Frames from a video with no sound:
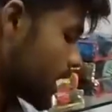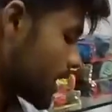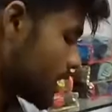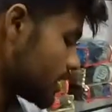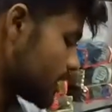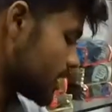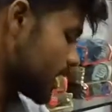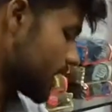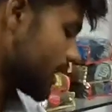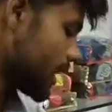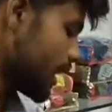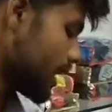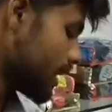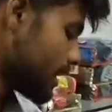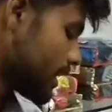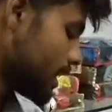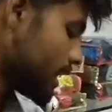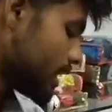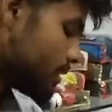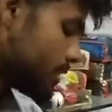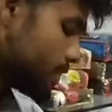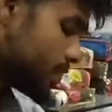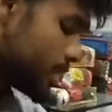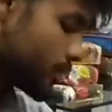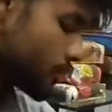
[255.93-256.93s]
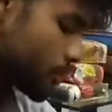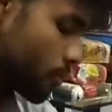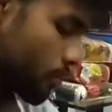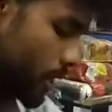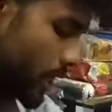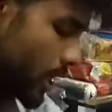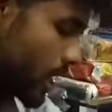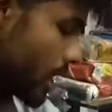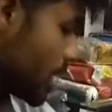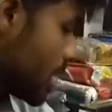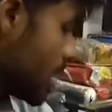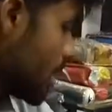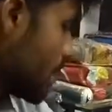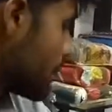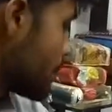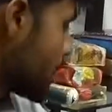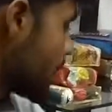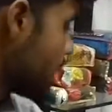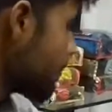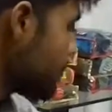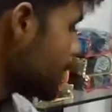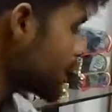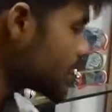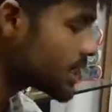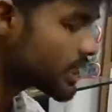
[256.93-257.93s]
चांस नहीं रहते हैं इन जीन्सों में
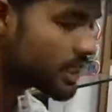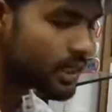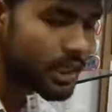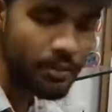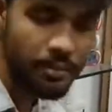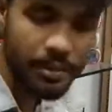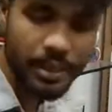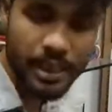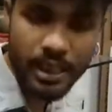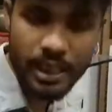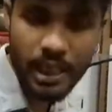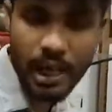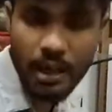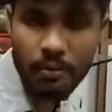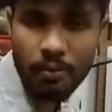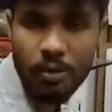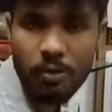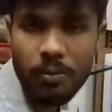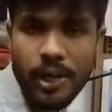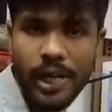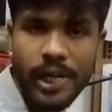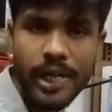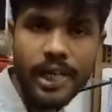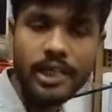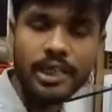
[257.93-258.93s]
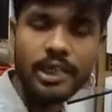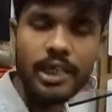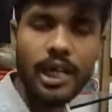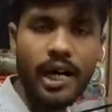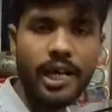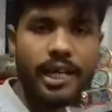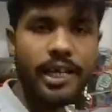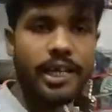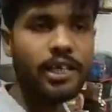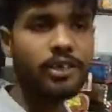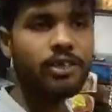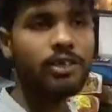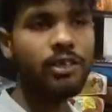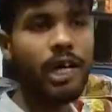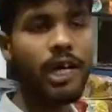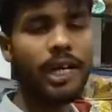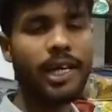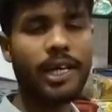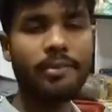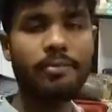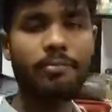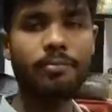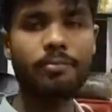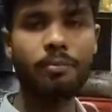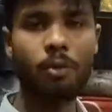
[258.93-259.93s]
मेरे पास जितने भी जीन्स आपको मिलेंगे सारे की
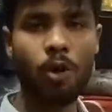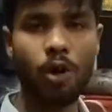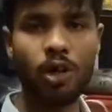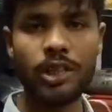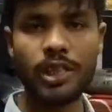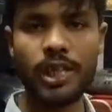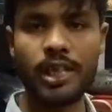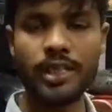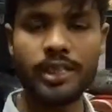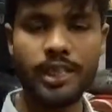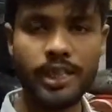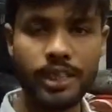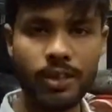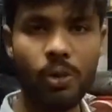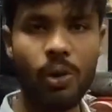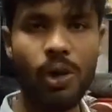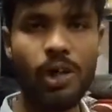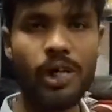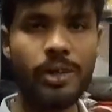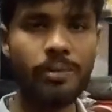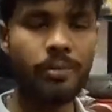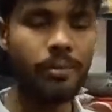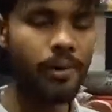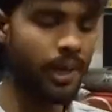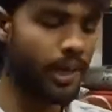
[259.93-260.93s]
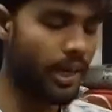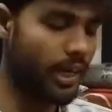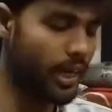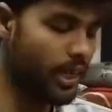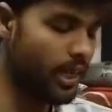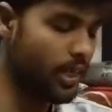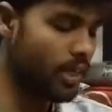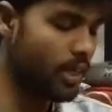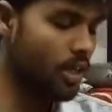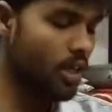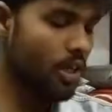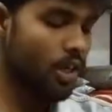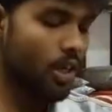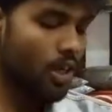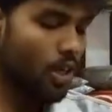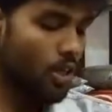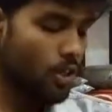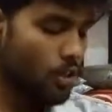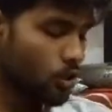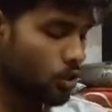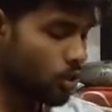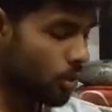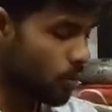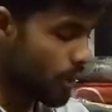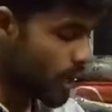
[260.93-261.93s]
सारे बहुत ही अच्छी क्वालिटी में मिलेंगे
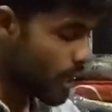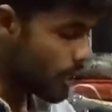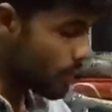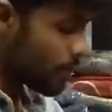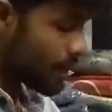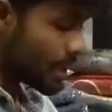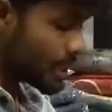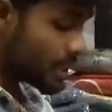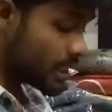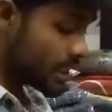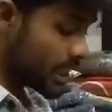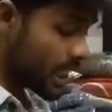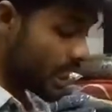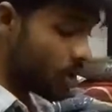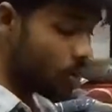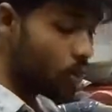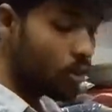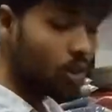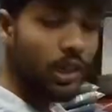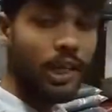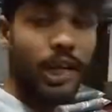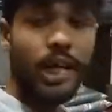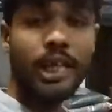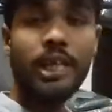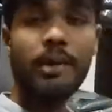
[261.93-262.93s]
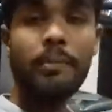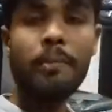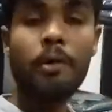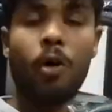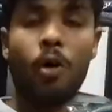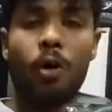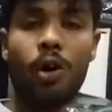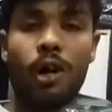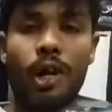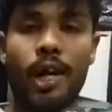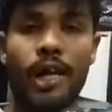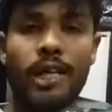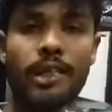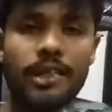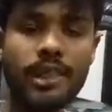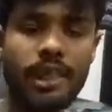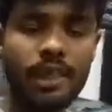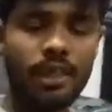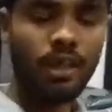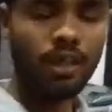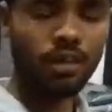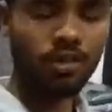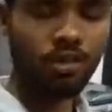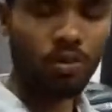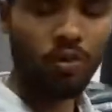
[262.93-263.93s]
जो मेरे पास सेल होते रहते हैं मैं ऑनलाइन सेल
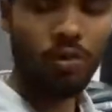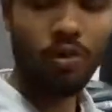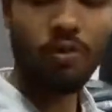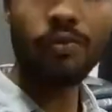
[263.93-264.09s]
करता हूँ